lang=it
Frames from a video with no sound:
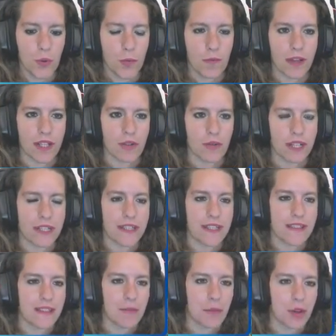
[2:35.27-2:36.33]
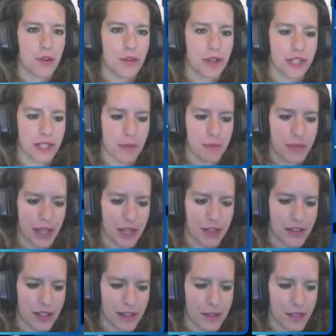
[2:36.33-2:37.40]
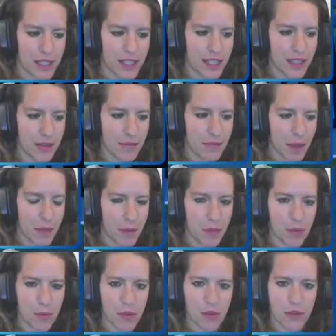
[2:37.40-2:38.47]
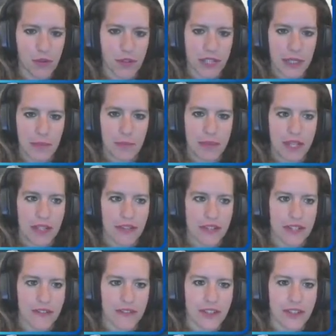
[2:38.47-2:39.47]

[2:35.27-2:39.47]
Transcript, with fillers: vedo una Desi molto arrabbiata. Ma proprio molto arrabbiata.